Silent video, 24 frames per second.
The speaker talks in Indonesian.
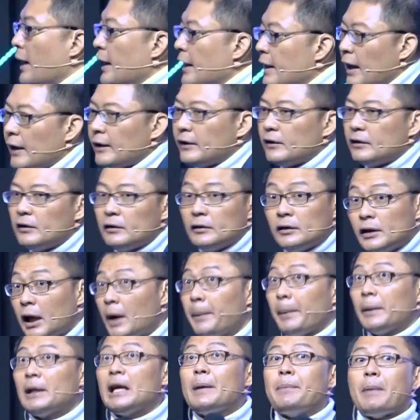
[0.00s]
ini dan
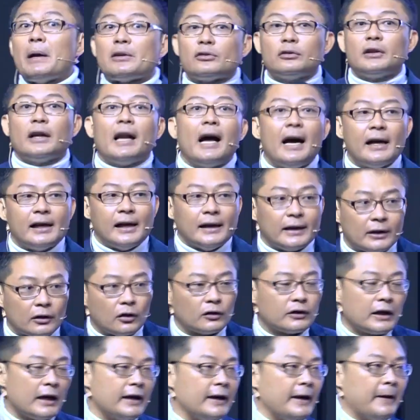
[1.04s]
tiba-tiba saudara ada di
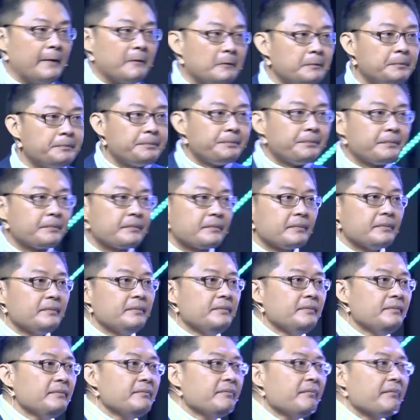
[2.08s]
kota ini.
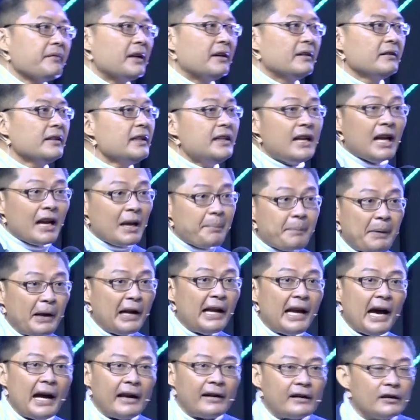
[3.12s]
Tidak ada
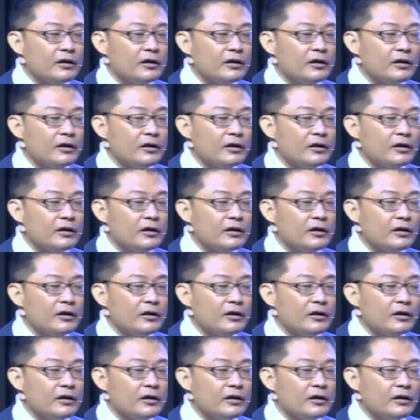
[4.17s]
pilihan,